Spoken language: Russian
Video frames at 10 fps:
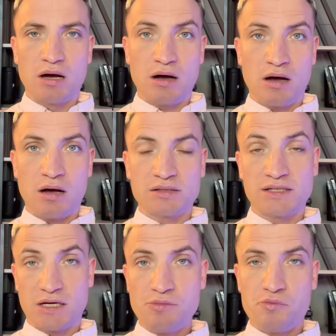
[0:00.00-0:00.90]
А
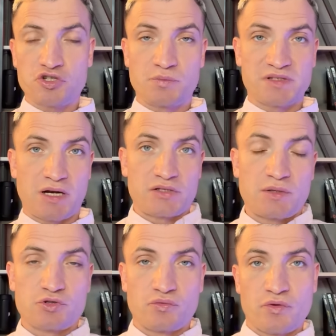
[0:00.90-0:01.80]
Салима можно поздравить с
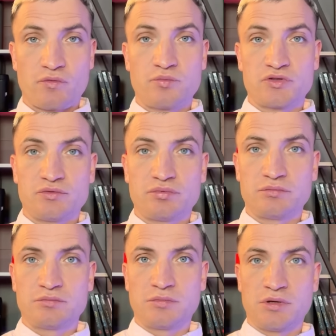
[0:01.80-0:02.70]
тем, что у него будет
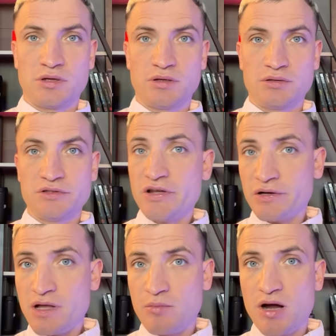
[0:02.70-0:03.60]
и денег
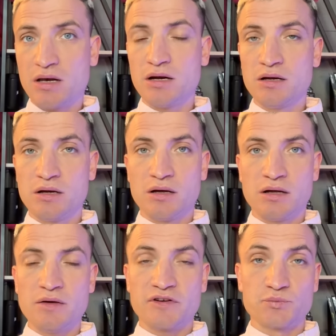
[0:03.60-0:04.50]
нормально,
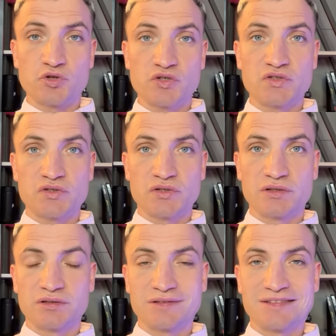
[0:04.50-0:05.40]
и возможность
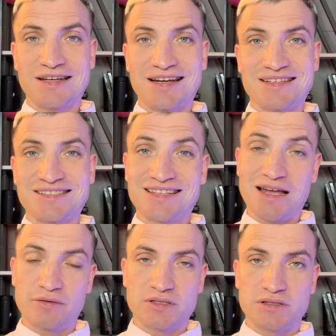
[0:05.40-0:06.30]

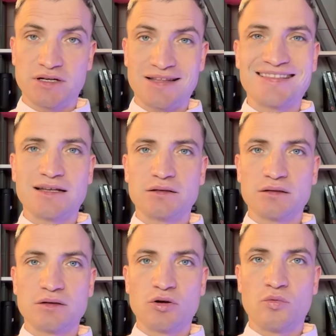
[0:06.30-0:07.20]
доставить контент
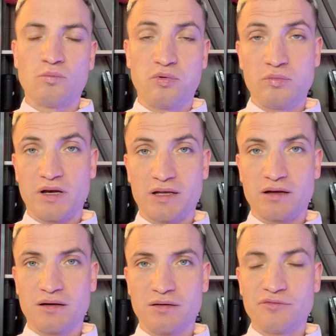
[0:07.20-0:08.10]

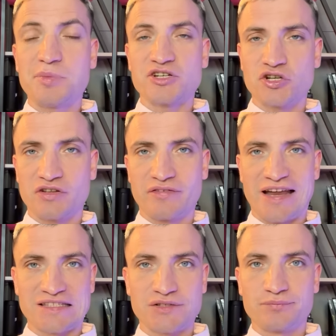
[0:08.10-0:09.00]
публике в упрощенном
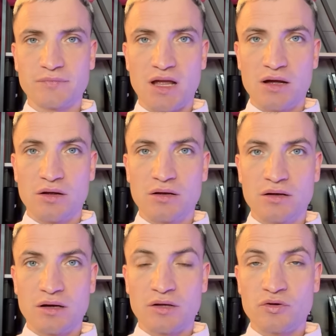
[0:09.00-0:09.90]
варианте.
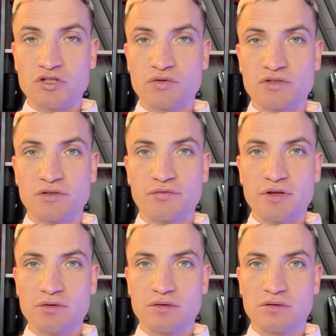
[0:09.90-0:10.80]
Ну а что делать
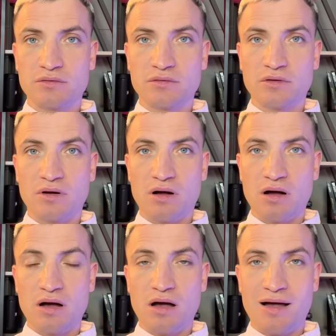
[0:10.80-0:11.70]
Филу?
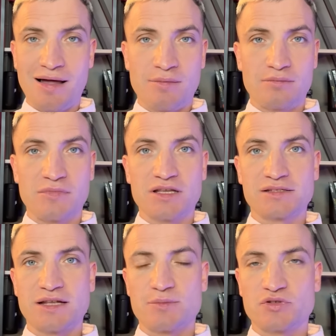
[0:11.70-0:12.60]
А мы не
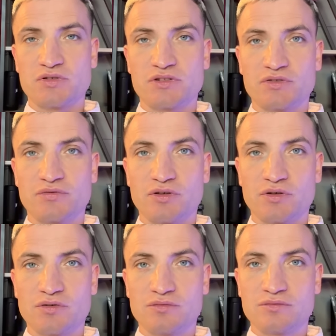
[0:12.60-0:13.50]
знаем, что делать Филу.